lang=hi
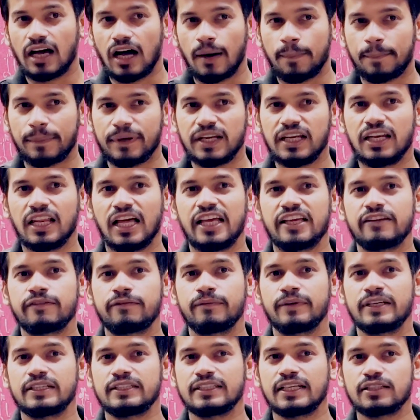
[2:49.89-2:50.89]
अपनी लाइफ
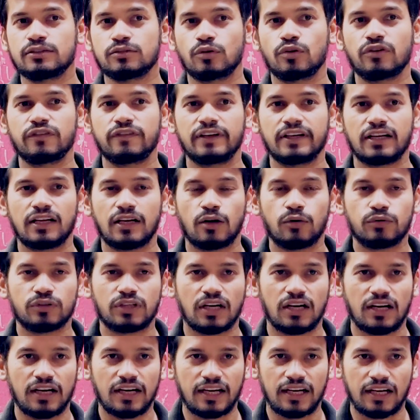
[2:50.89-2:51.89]
में ये ज़रूर फिगर आउट
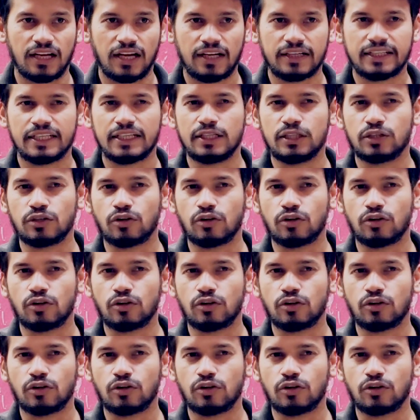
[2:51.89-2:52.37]
कर लेना कि